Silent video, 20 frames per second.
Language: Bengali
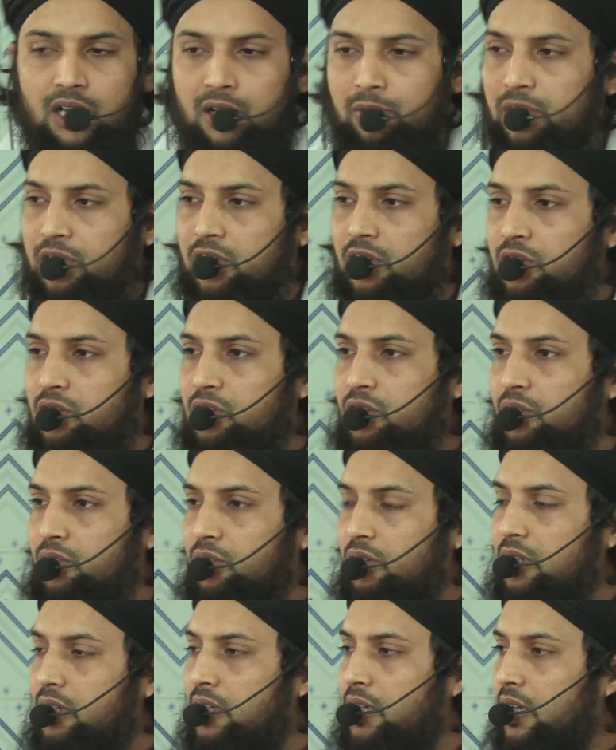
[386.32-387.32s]
আমাদের
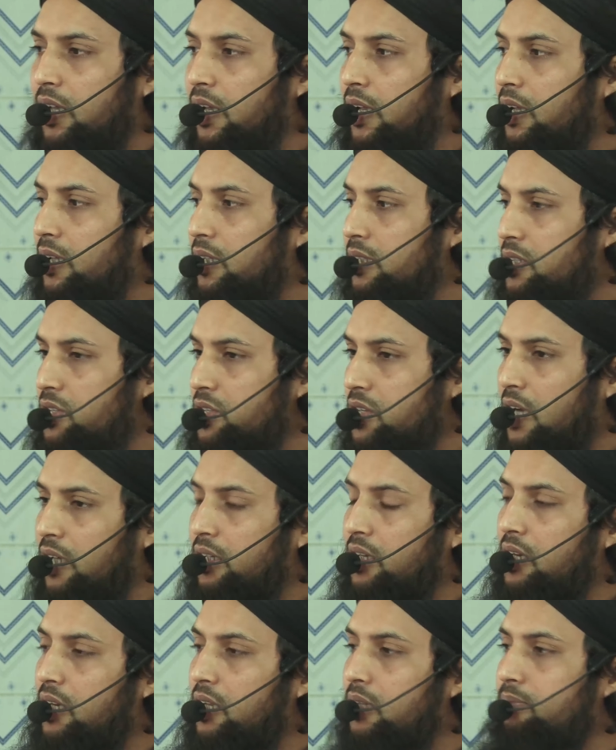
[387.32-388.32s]
সকলকে
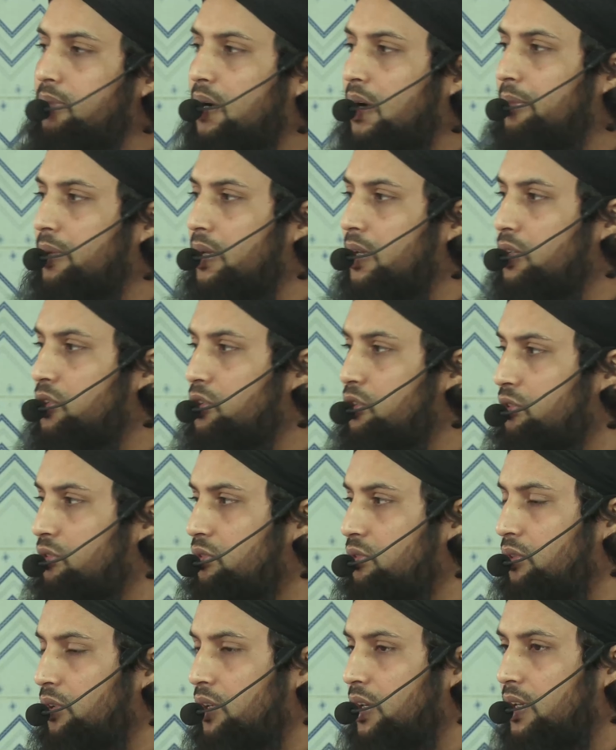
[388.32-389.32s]
শারীরিকভাবে
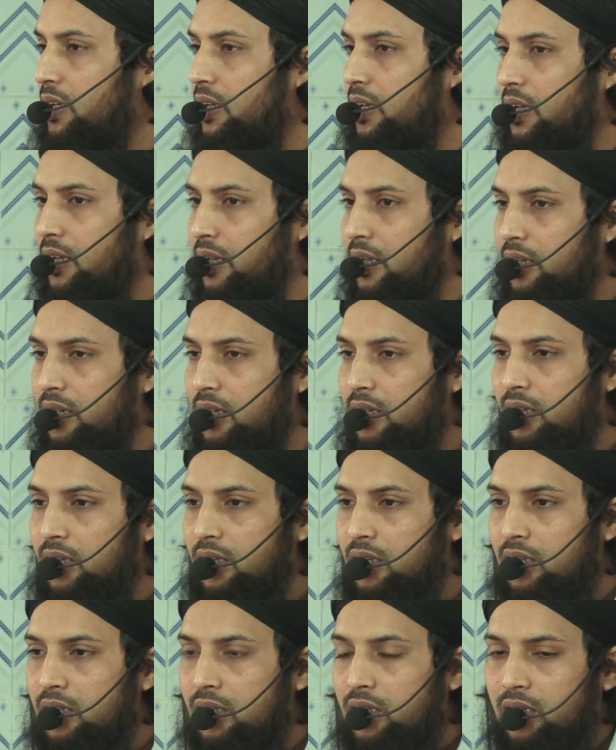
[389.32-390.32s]
সুস্থ রেখে
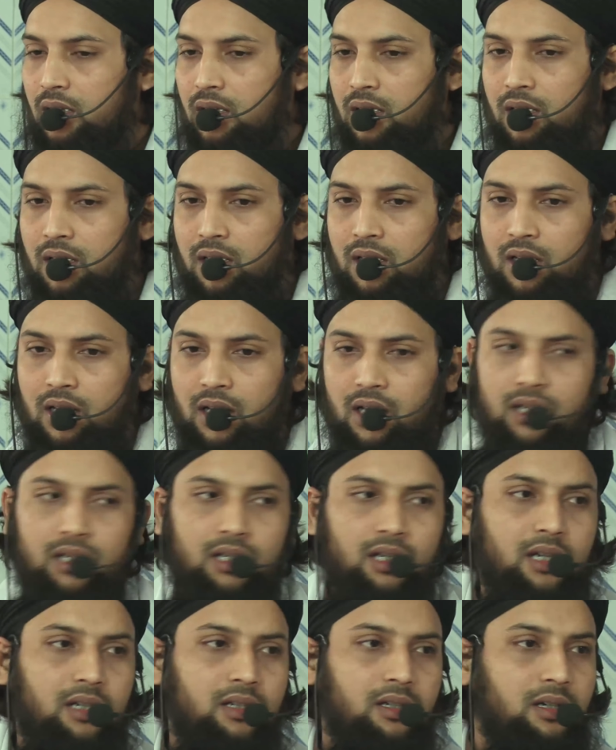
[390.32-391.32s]

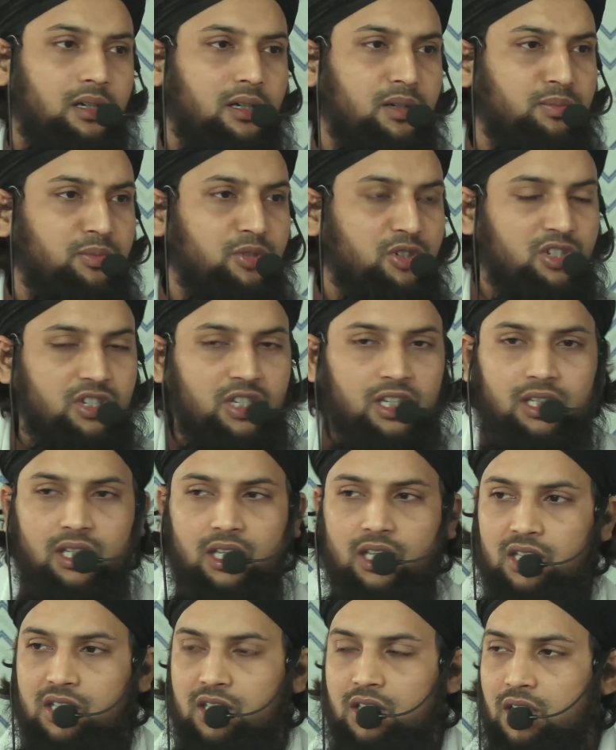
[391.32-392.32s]
আল্লাহর গড়
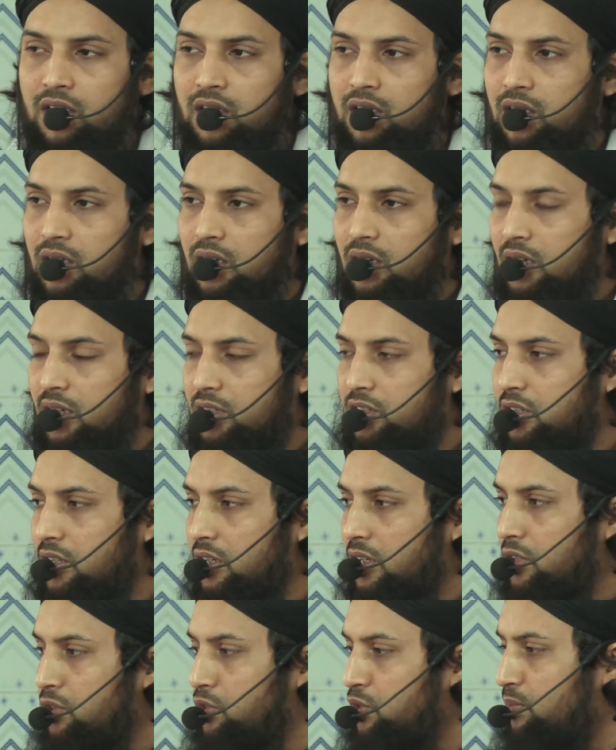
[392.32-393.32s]
মসজিদে এসে
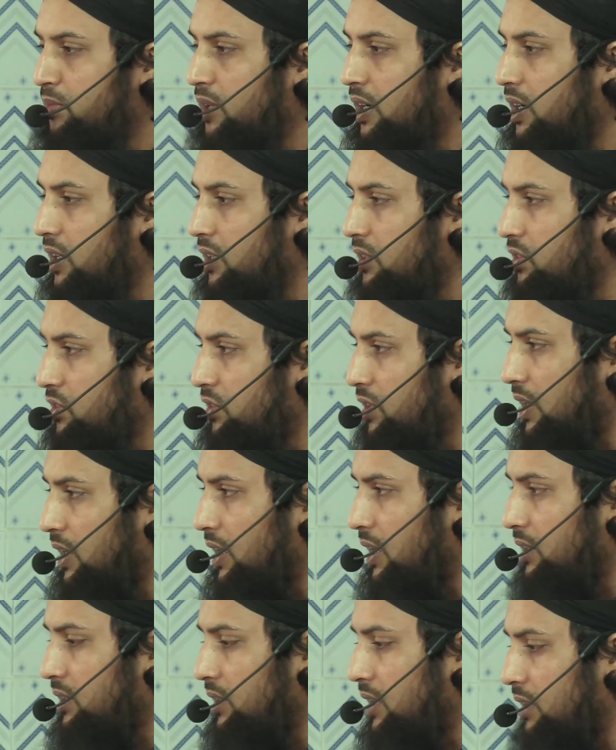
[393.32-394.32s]
আজকের জুমার
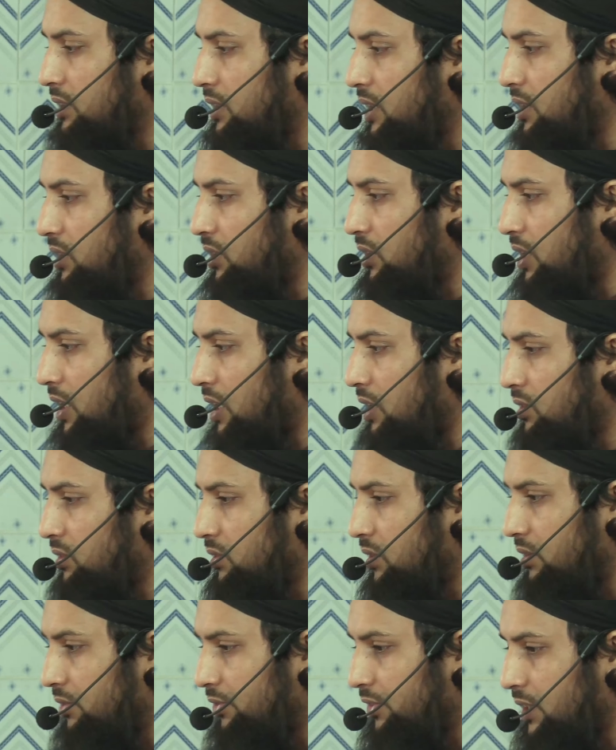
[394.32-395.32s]
সালাত আদায় করার
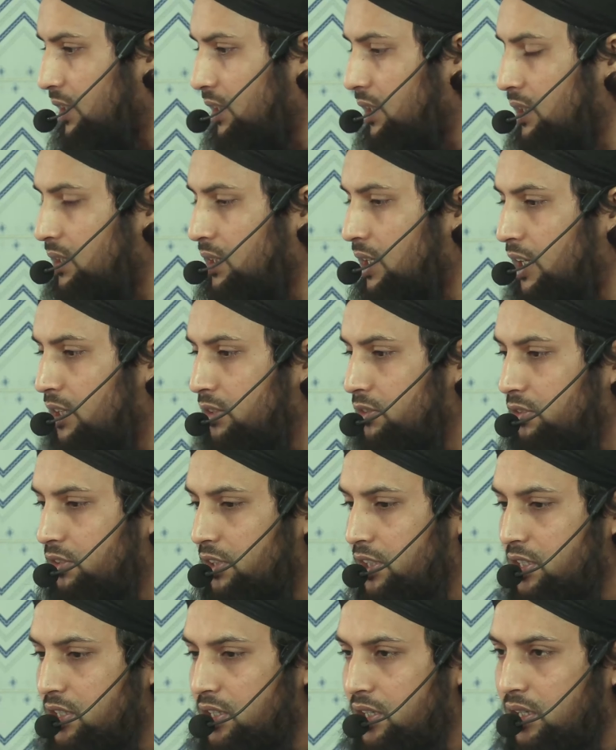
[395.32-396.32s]
তৌফিক দান
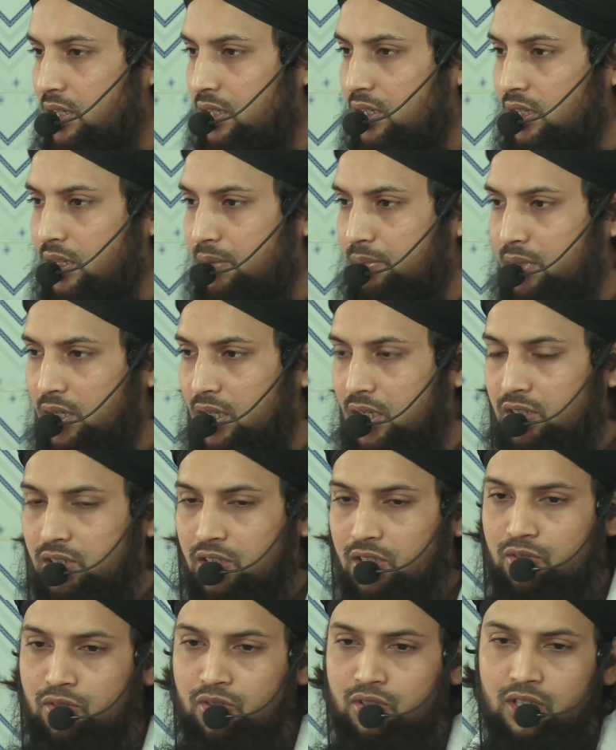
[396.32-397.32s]
করেছেন আমরা
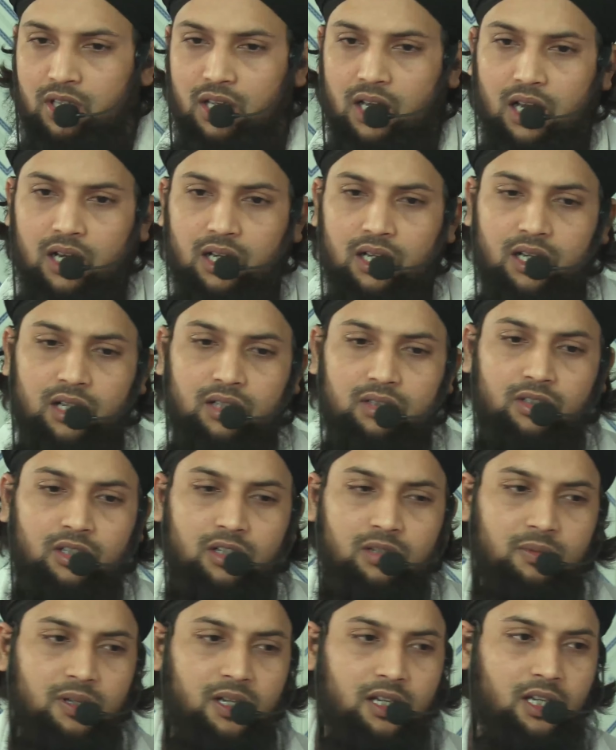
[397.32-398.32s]
সেজন্য আল্লাহর
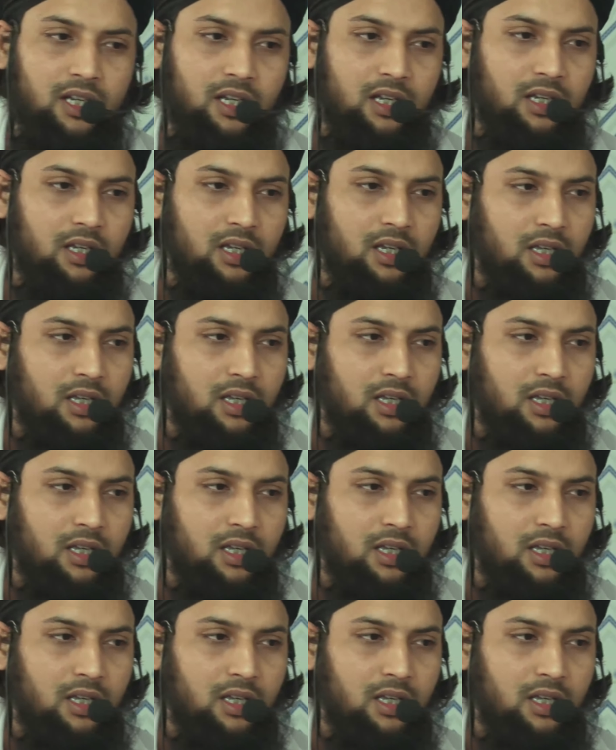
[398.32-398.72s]
দরবারে